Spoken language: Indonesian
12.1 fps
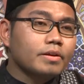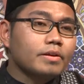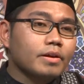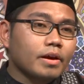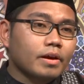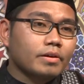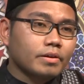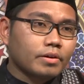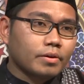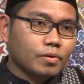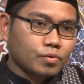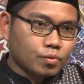indah
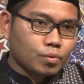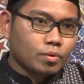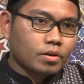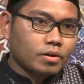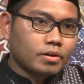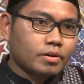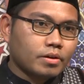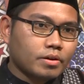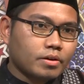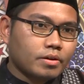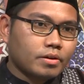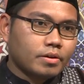dari Rasul
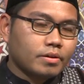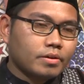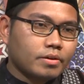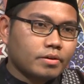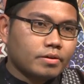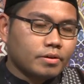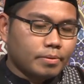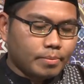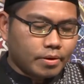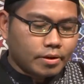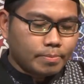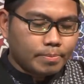di
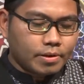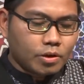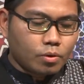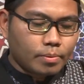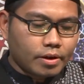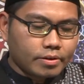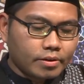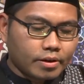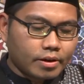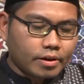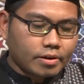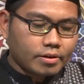mana beliau
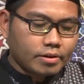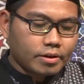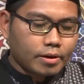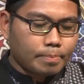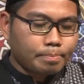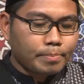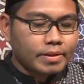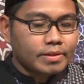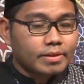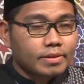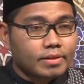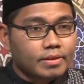mengatakan
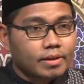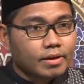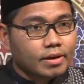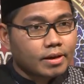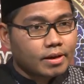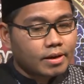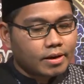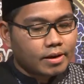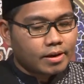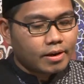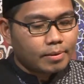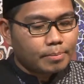man
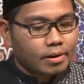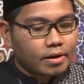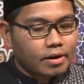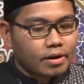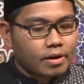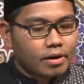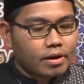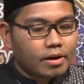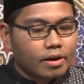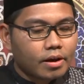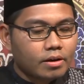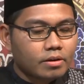takallama
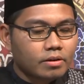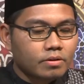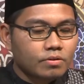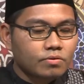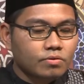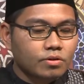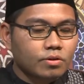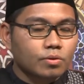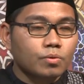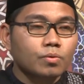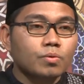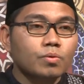
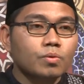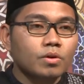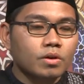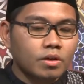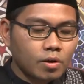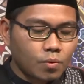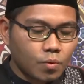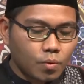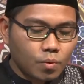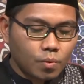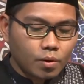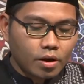ansitu
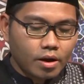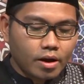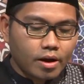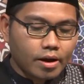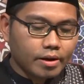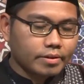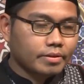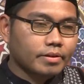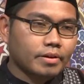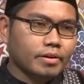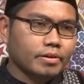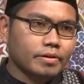lahu
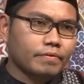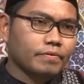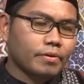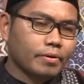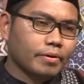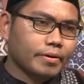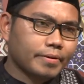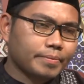hatta yafragh